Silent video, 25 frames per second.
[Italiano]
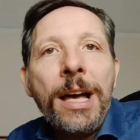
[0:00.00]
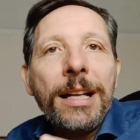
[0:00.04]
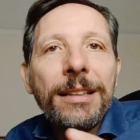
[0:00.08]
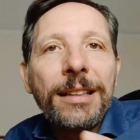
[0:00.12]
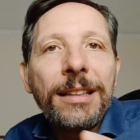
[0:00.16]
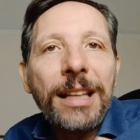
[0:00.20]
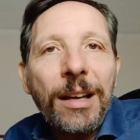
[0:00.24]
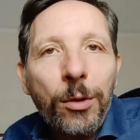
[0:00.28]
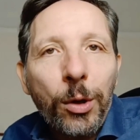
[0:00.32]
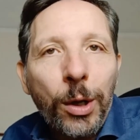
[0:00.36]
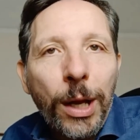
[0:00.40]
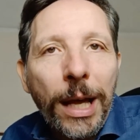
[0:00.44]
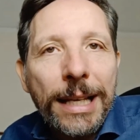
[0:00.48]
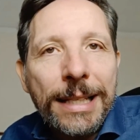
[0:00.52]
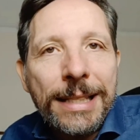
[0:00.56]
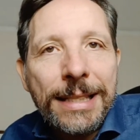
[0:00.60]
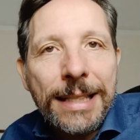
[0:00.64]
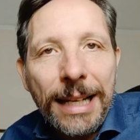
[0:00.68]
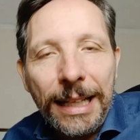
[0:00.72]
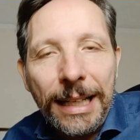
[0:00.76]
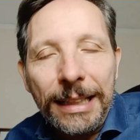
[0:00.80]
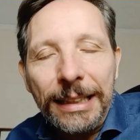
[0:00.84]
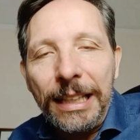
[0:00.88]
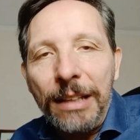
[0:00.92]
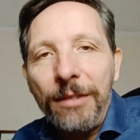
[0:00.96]
devono
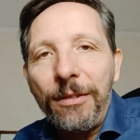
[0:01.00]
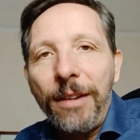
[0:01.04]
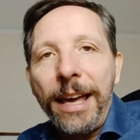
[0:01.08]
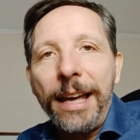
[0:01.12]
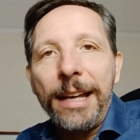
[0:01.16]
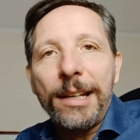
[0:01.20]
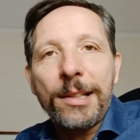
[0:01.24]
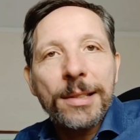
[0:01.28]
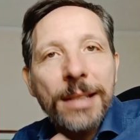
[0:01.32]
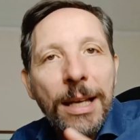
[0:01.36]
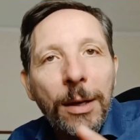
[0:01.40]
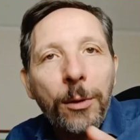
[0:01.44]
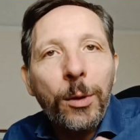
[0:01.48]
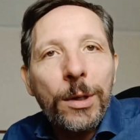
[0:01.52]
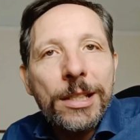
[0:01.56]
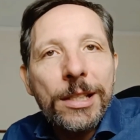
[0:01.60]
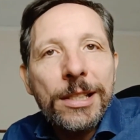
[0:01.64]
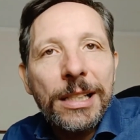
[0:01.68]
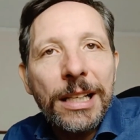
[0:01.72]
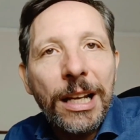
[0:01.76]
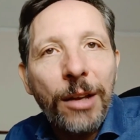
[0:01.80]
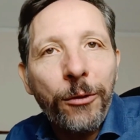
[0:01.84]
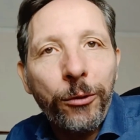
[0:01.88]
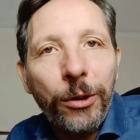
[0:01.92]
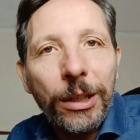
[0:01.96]
essere diversi e
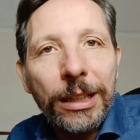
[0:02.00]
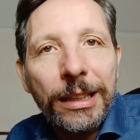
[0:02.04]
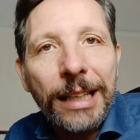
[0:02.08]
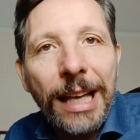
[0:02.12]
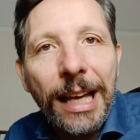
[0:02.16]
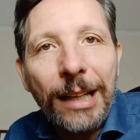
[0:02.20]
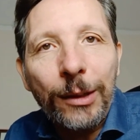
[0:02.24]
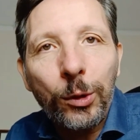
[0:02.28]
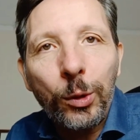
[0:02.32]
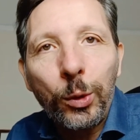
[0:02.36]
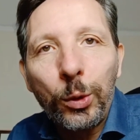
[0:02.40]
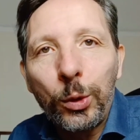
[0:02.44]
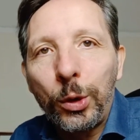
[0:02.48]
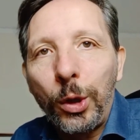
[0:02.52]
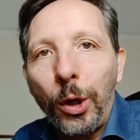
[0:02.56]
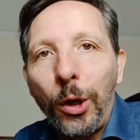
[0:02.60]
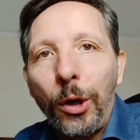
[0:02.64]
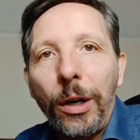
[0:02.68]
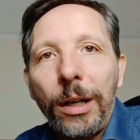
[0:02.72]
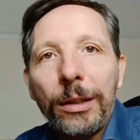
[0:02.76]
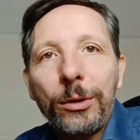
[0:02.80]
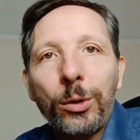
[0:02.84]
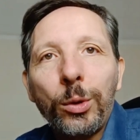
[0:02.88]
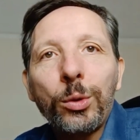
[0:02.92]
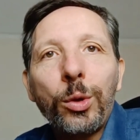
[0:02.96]
questo in effetti ha,
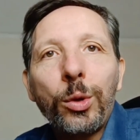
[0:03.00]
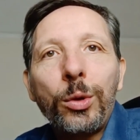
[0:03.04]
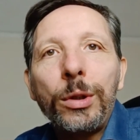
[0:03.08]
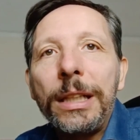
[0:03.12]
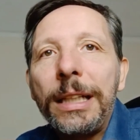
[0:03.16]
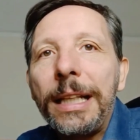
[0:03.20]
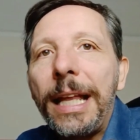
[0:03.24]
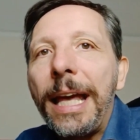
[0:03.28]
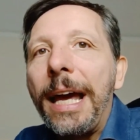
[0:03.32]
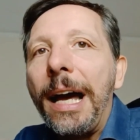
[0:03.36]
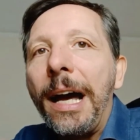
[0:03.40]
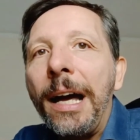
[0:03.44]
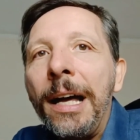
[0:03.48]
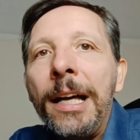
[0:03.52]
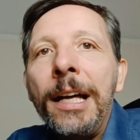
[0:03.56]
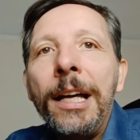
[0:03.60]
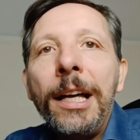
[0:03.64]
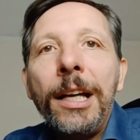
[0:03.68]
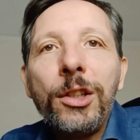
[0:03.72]
tutto, ha tutta un'idea,